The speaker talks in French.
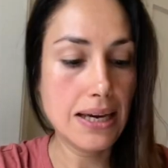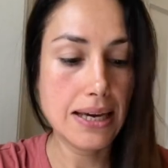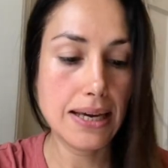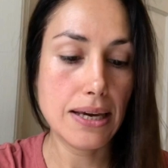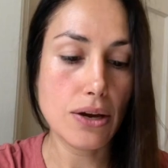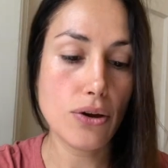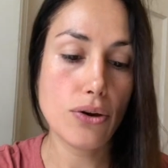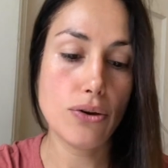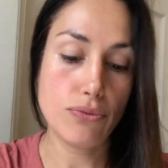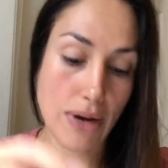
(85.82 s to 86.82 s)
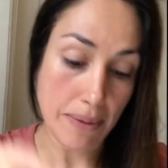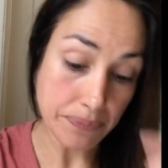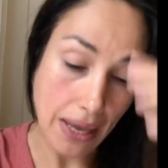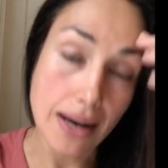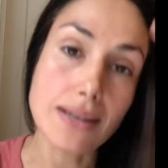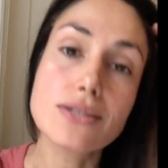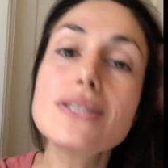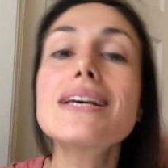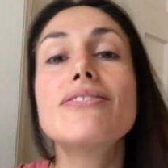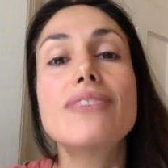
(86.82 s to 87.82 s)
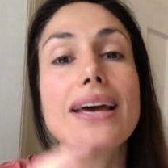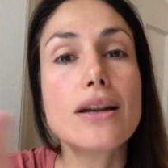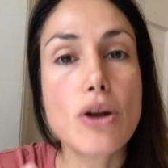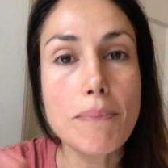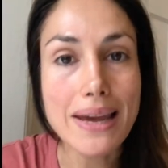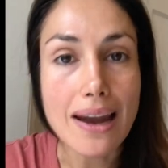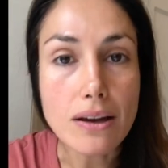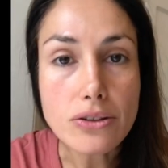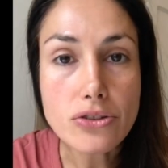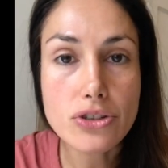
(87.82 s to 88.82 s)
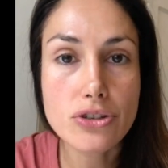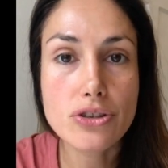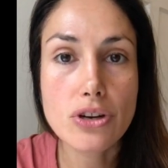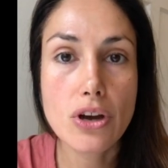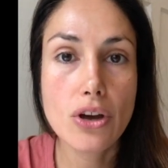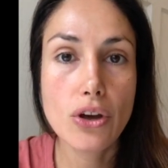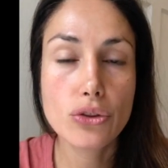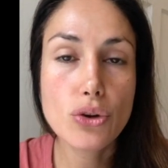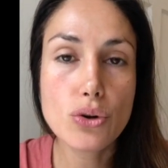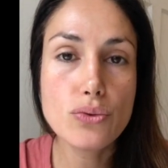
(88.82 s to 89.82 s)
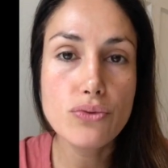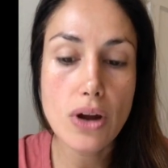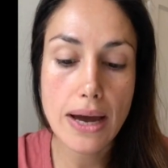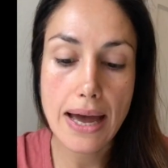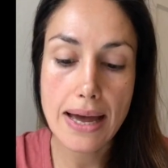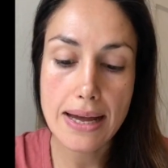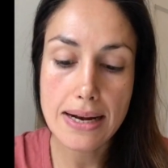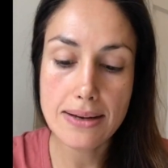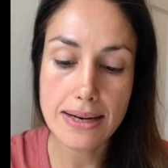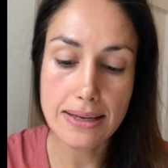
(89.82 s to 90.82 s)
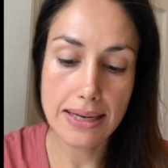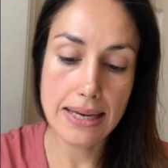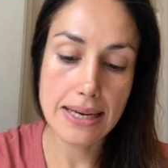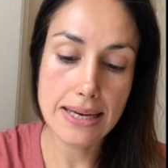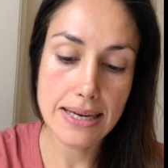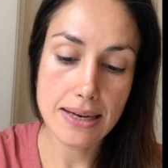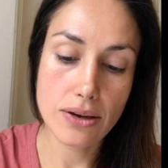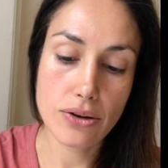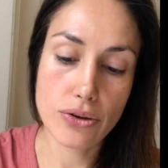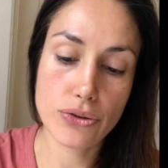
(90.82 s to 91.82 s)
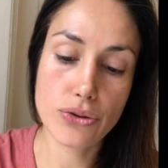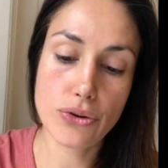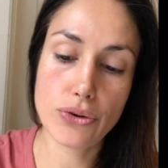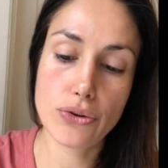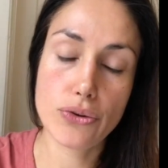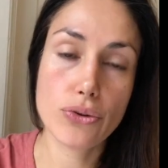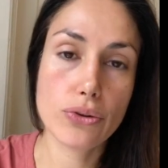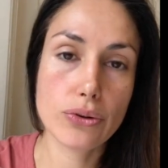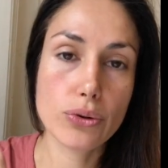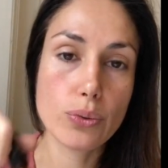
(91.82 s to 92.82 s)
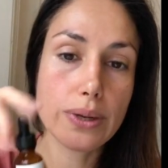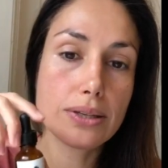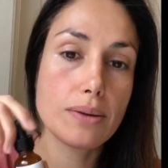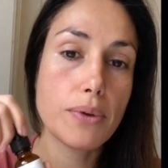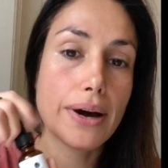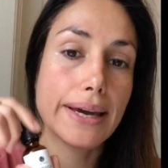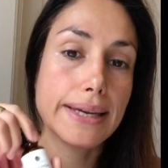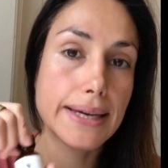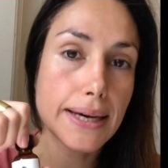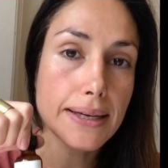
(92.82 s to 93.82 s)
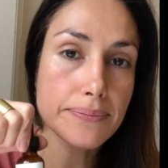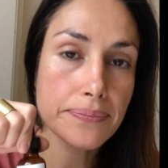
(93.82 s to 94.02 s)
et euh, voilà. Alors, ce que ça fait, le mélange de l'eau florale et euh, de l'huile de moringa,